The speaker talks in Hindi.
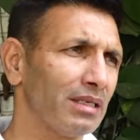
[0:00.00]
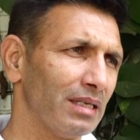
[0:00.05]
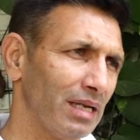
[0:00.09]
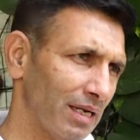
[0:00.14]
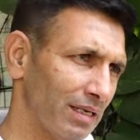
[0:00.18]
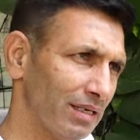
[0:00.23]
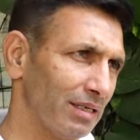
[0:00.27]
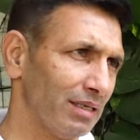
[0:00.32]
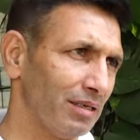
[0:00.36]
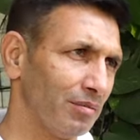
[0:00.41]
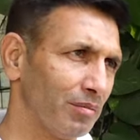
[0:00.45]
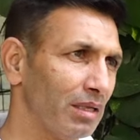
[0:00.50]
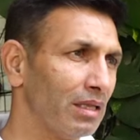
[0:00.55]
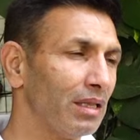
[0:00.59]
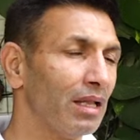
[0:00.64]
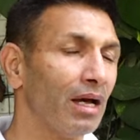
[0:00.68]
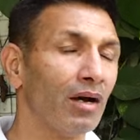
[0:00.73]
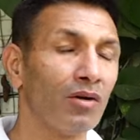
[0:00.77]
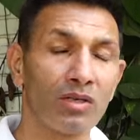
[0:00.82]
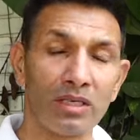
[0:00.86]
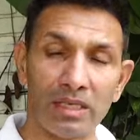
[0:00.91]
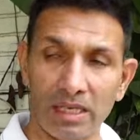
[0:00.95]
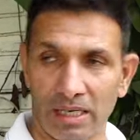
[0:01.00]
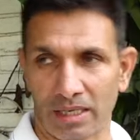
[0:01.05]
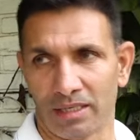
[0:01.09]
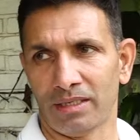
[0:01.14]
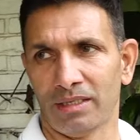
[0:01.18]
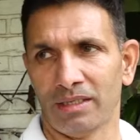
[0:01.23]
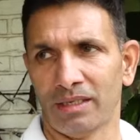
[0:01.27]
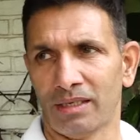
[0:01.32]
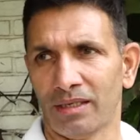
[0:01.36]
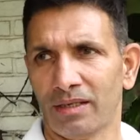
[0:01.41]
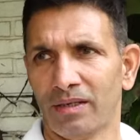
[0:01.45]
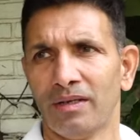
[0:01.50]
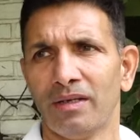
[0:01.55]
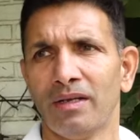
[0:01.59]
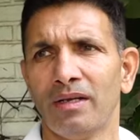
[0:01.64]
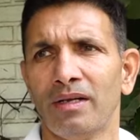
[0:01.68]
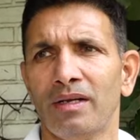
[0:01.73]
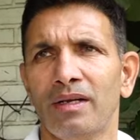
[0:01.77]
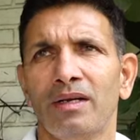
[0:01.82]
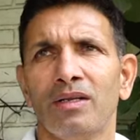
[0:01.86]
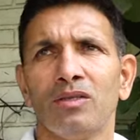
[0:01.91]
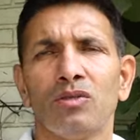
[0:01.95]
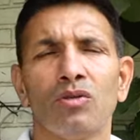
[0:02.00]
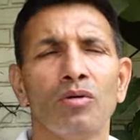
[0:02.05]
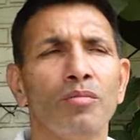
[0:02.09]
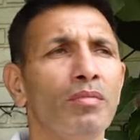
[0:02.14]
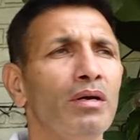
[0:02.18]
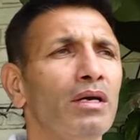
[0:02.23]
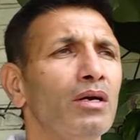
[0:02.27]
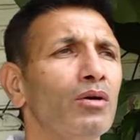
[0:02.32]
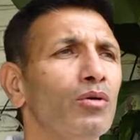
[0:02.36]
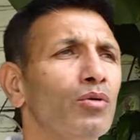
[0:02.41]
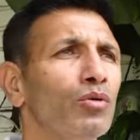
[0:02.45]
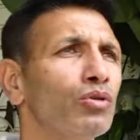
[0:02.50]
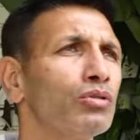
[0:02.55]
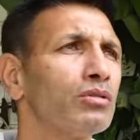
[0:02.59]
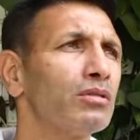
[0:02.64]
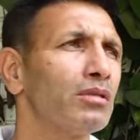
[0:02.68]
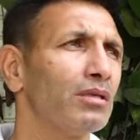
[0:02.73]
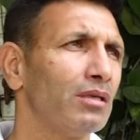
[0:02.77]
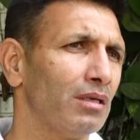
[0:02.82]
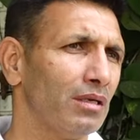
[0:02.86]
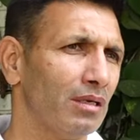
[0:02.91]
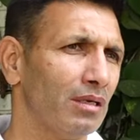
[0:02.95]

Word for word: किया कि नहीं बदलाव किया कि नहीं हम्म। तो मैं उस